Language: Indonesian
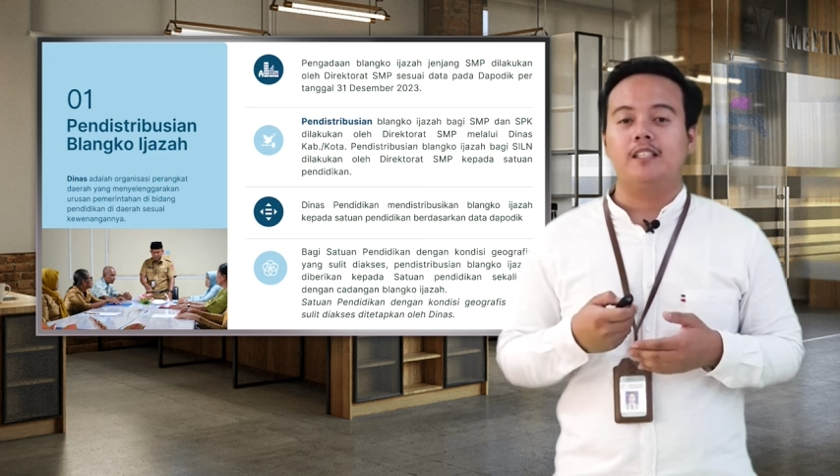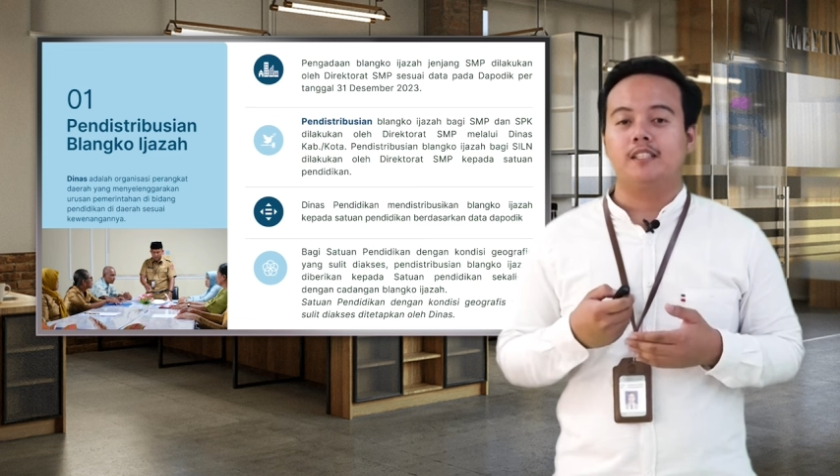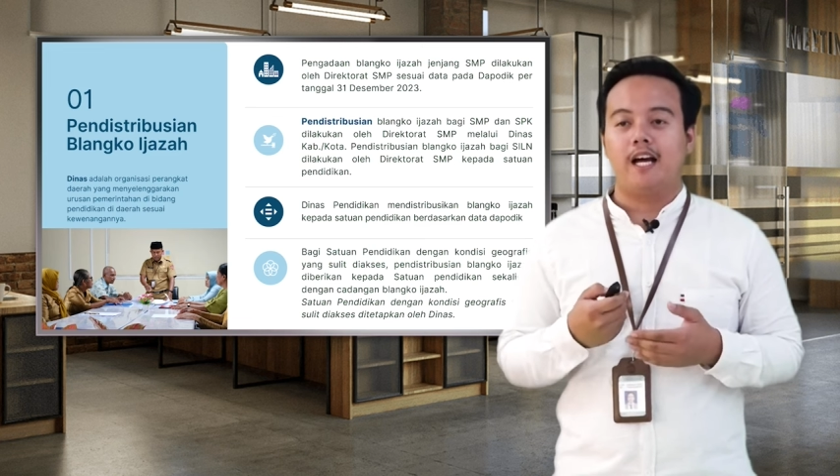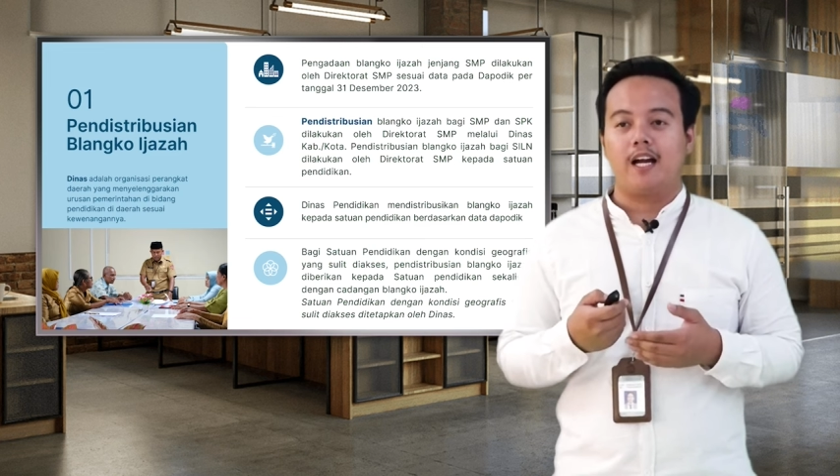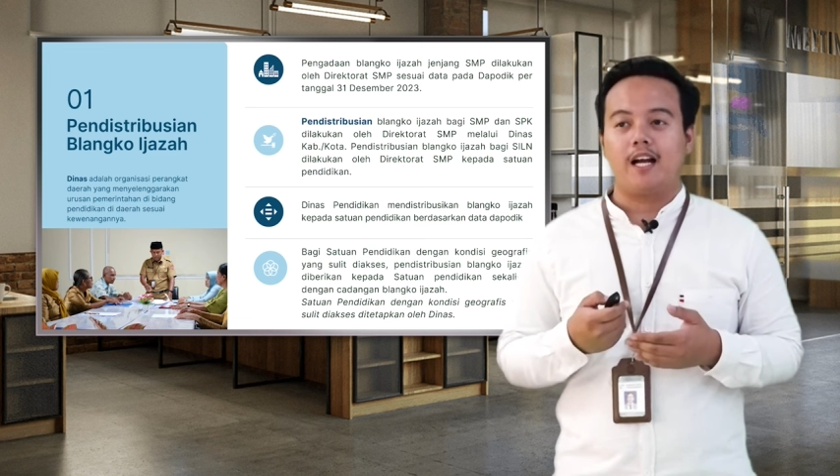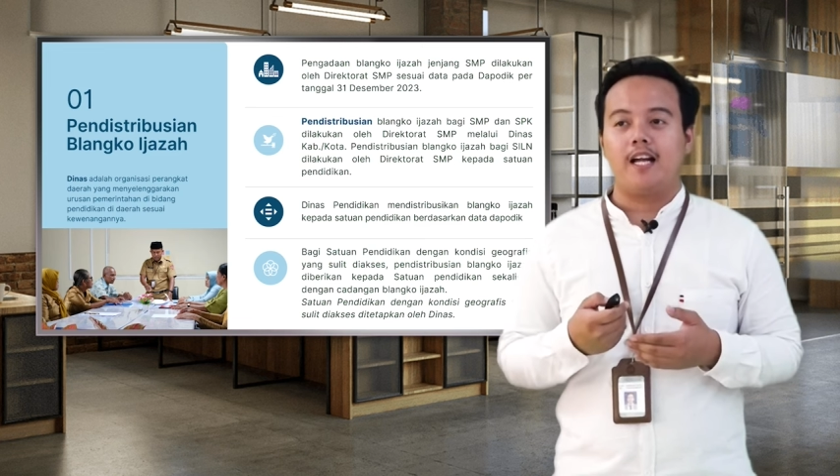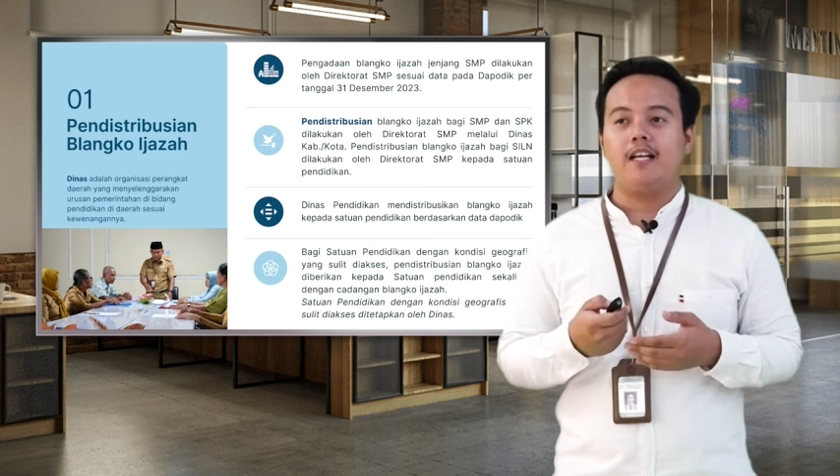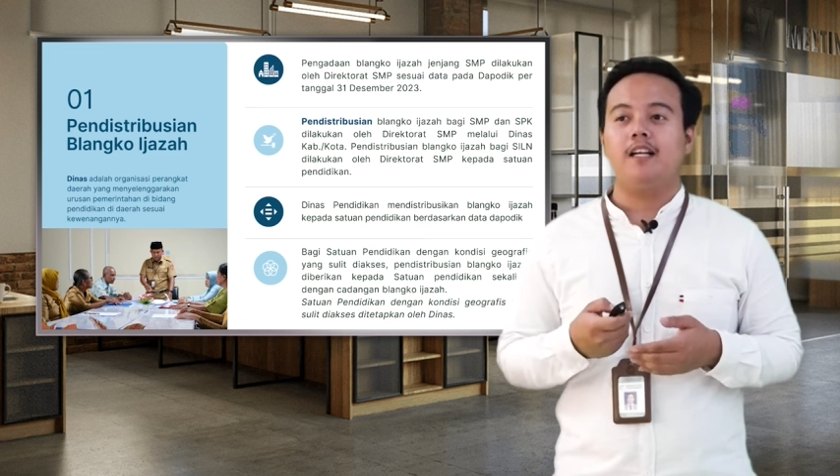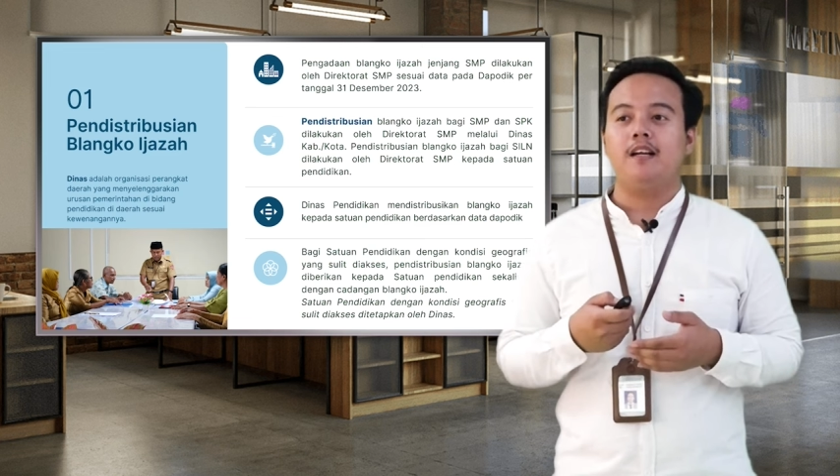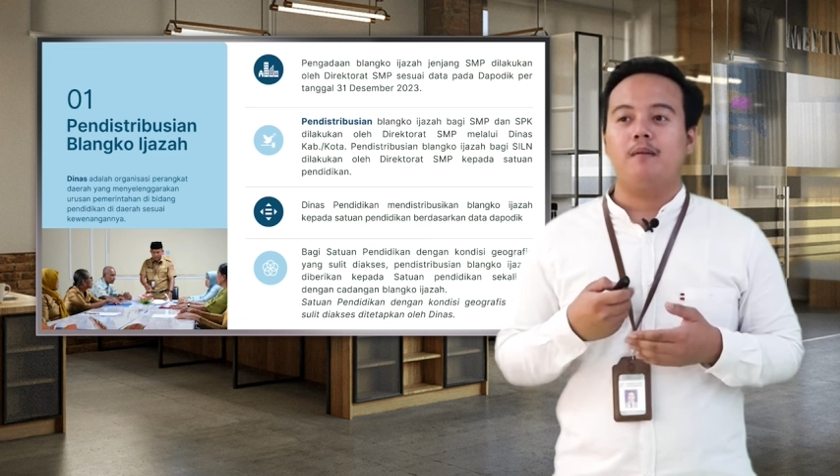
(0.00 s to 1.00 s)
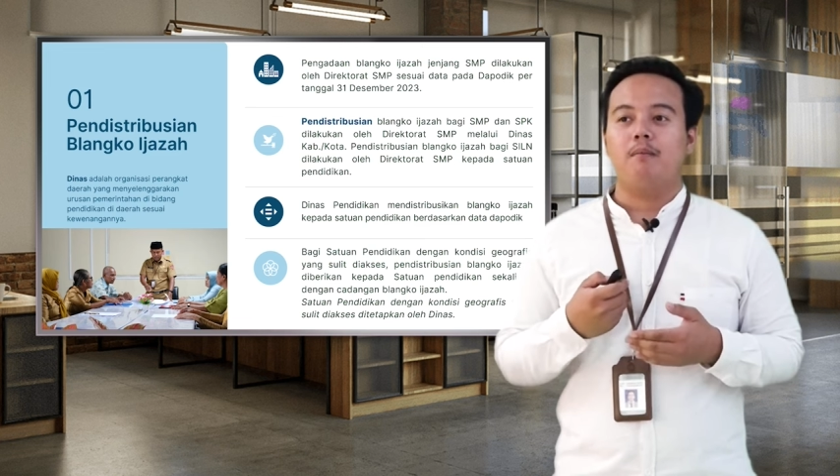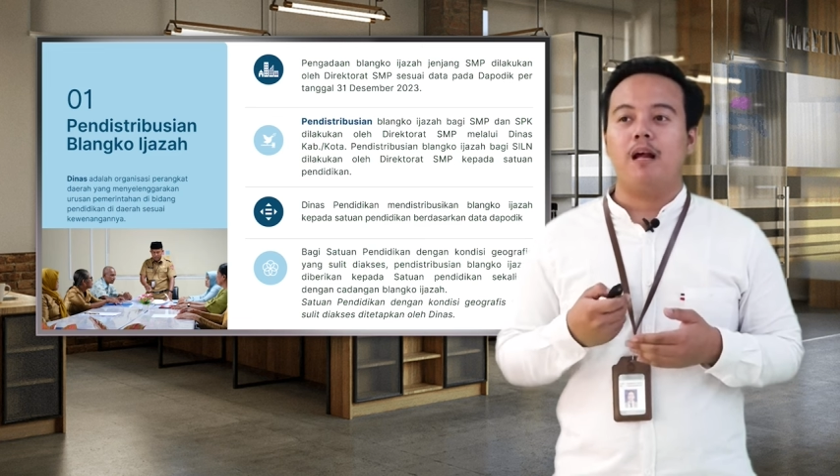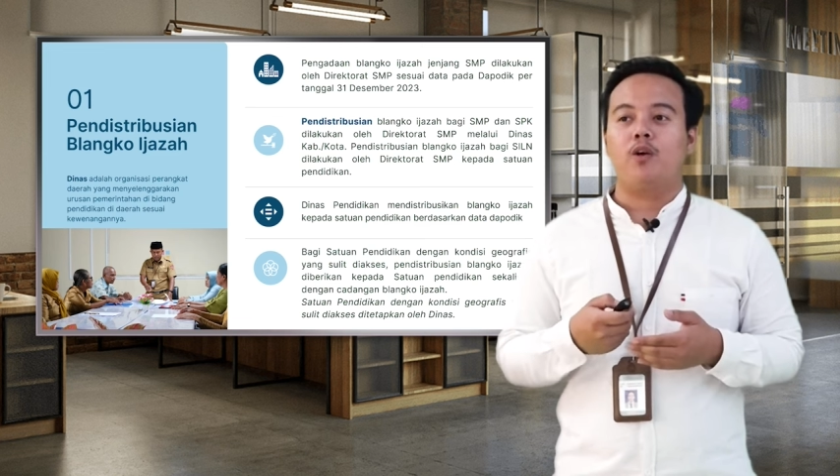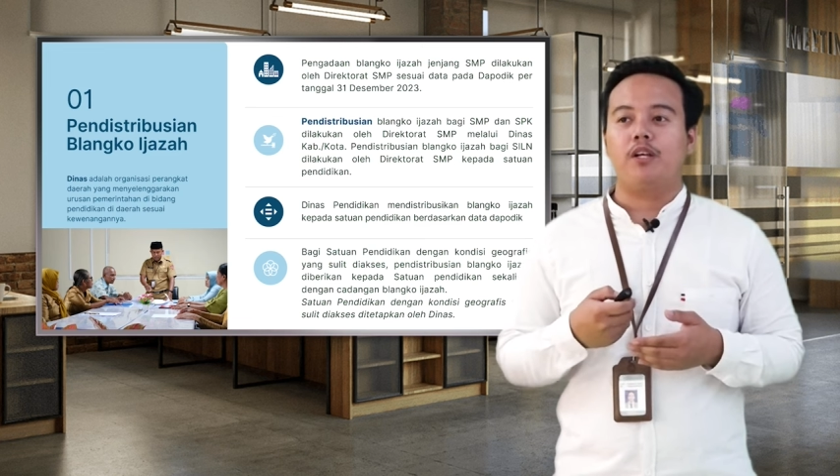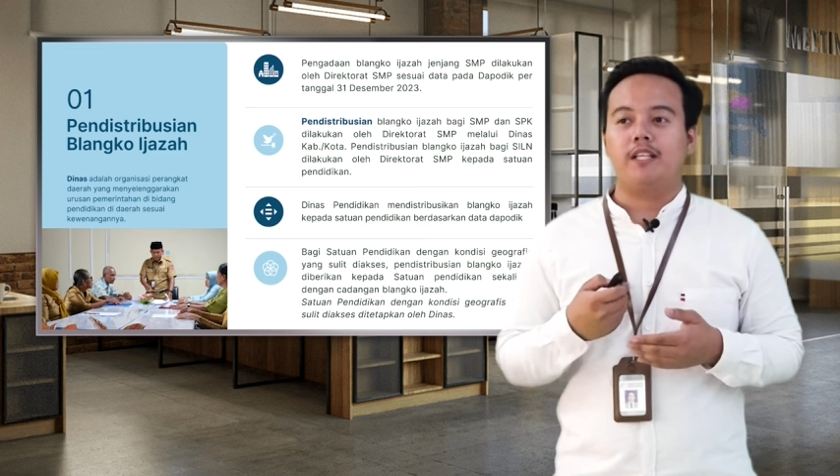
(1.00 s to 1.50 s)
Sedangkan
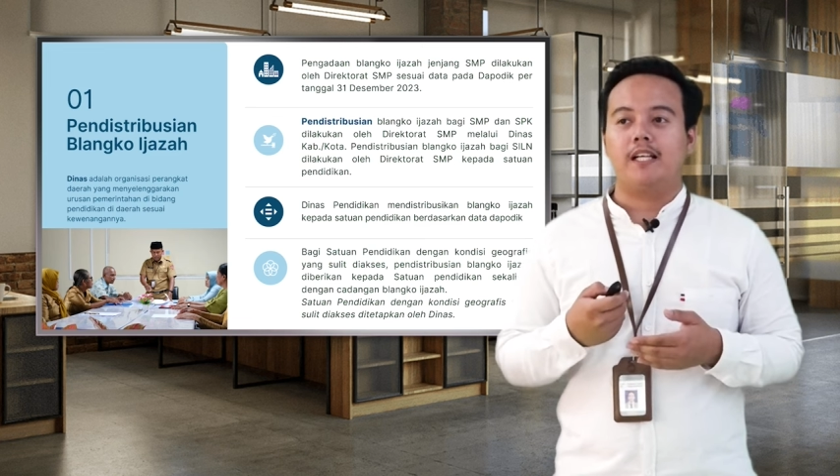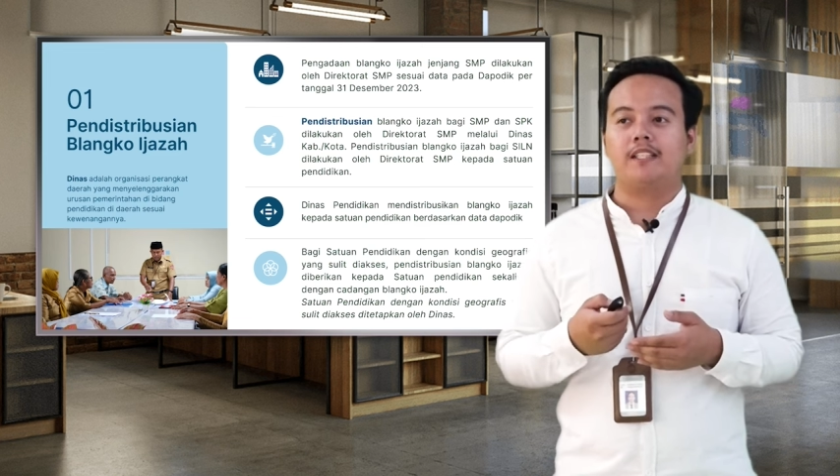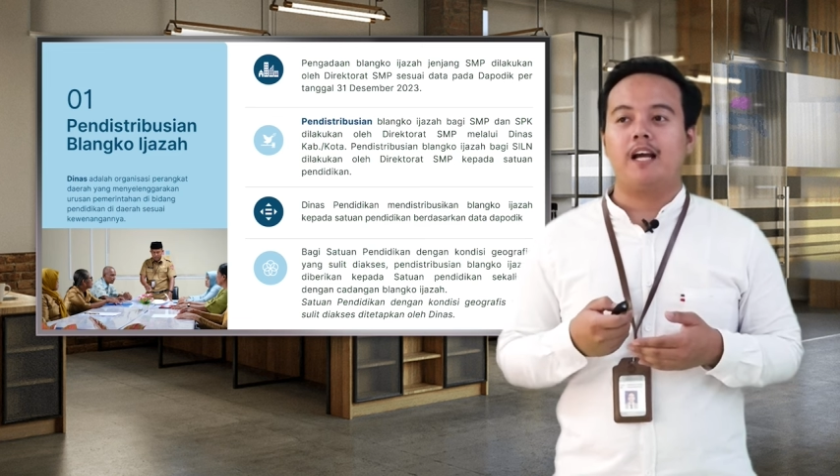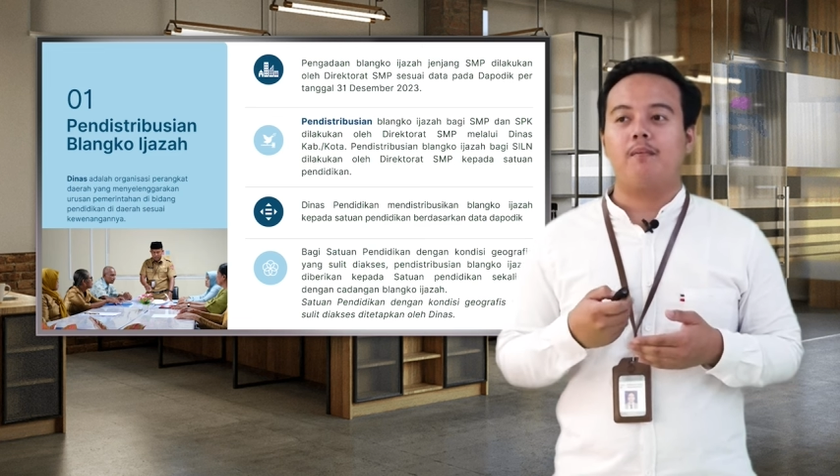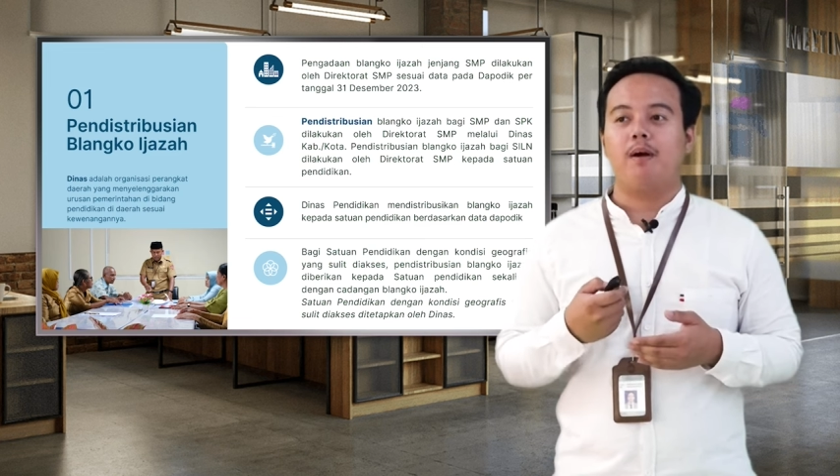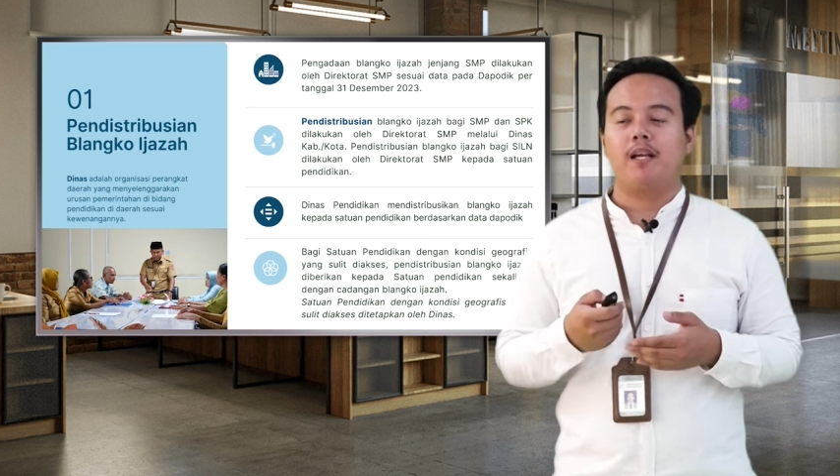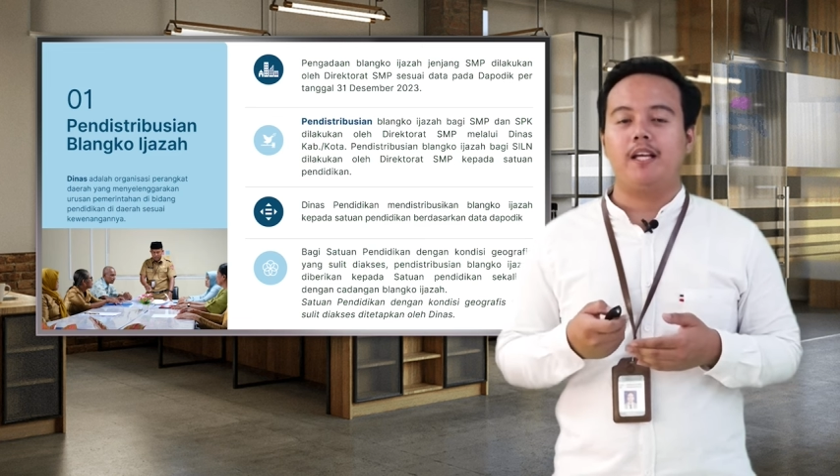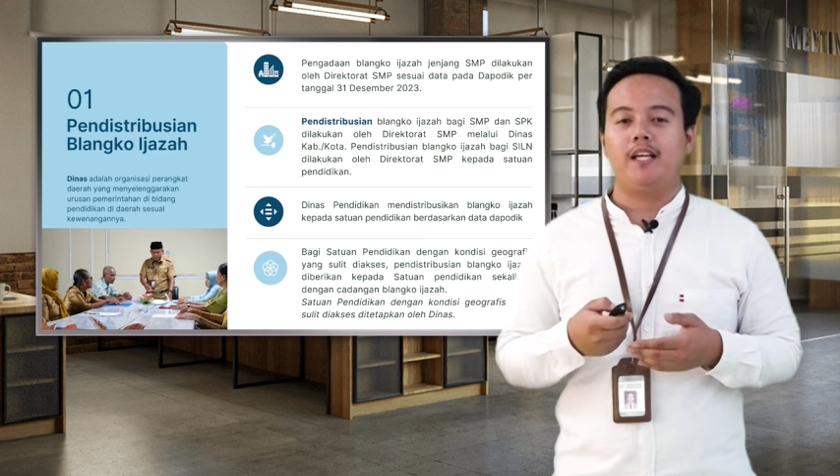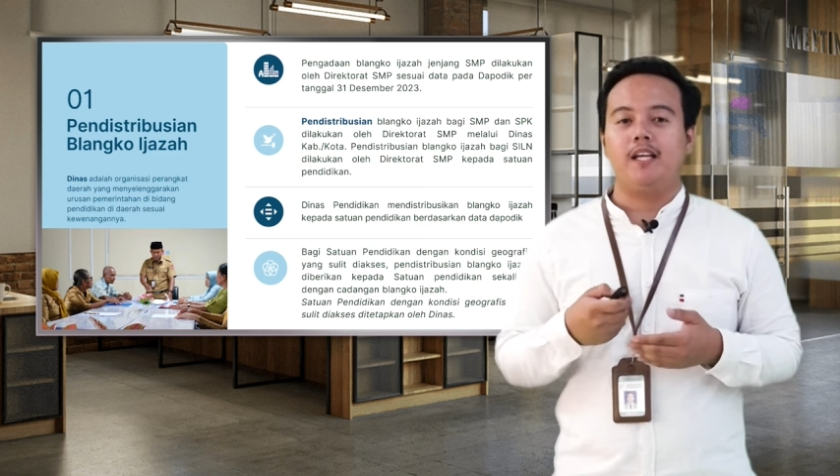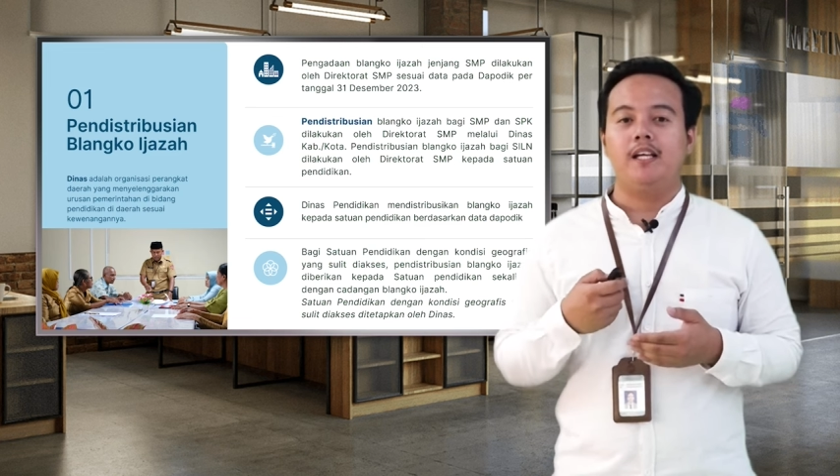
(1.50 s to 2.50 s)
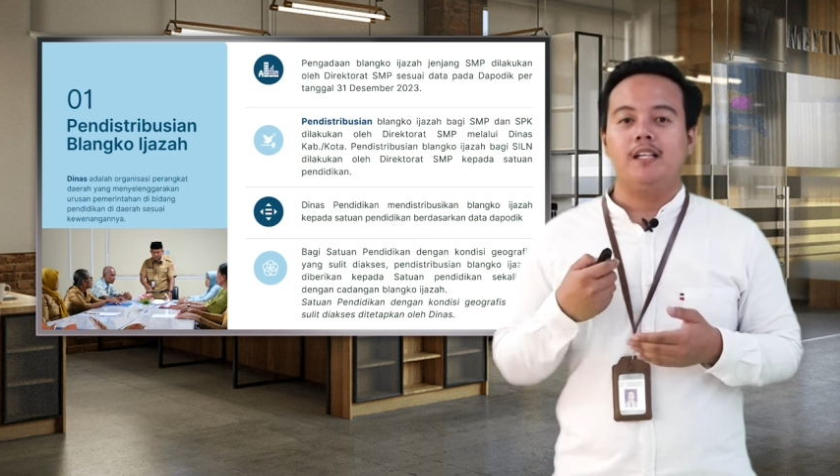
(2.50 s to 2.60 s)
belangko ijazah bagi